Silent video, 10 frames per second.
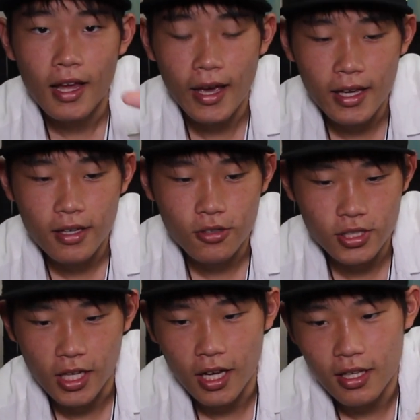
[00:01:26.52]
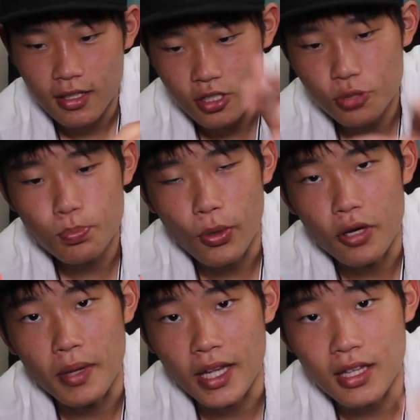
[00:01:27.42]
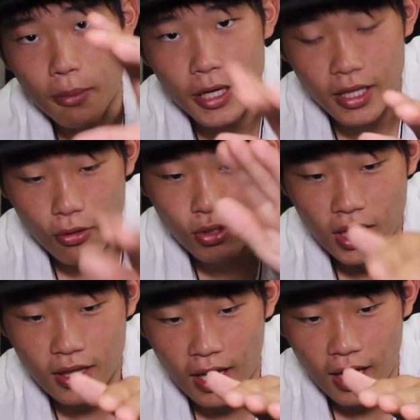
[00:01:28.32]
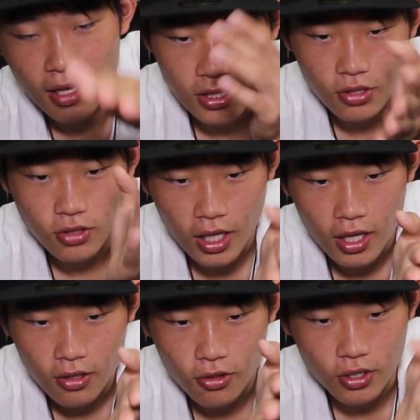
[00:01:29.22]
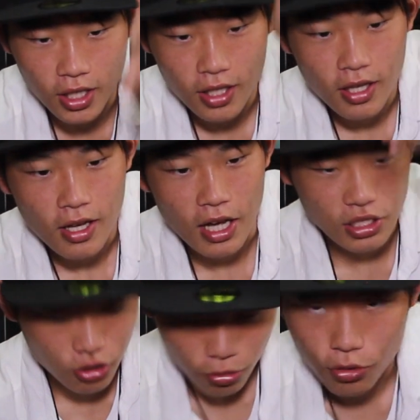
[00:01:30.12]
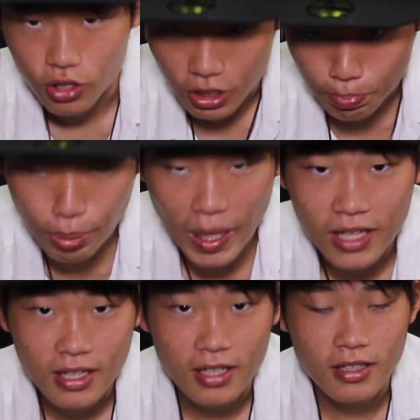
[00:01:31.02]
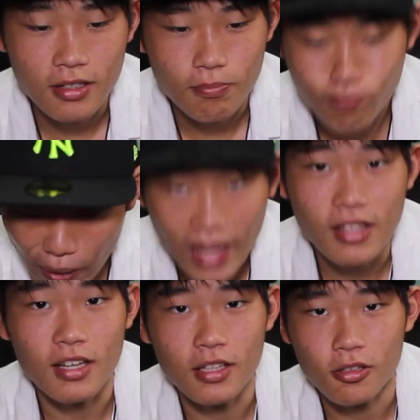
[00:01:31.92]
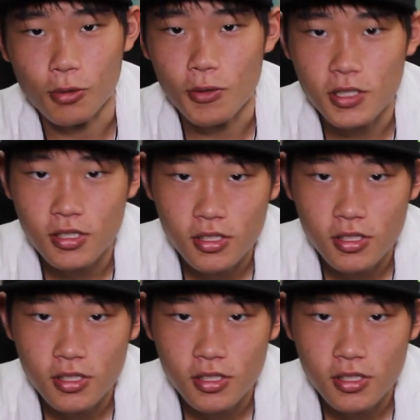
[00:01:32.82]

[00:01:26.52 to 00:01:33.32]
はい、こちら10本今ね束ねて置いたんで、早速ねここに足を思いっきりバーンってやりたい、バーンってやりたいと思います。